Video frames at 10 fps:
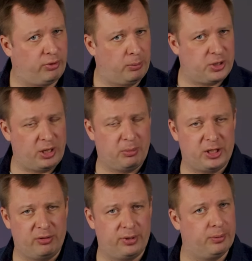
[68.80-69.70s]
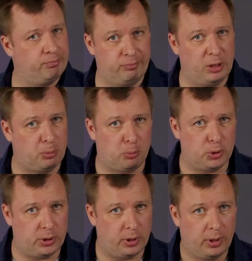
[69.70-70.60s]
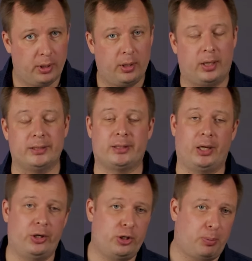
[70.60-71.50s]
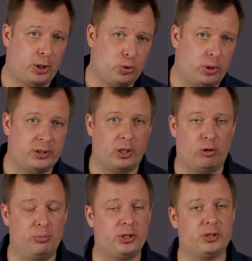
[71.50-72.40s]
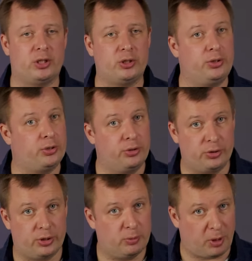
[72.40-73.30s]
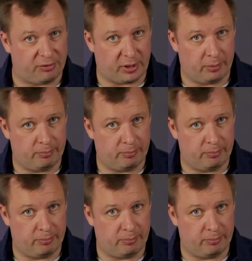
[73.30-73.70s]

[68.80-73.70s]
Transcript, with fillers: вам с эмотивой не по пути. Остальных же прошу ознакомиться с нашей технической справкой.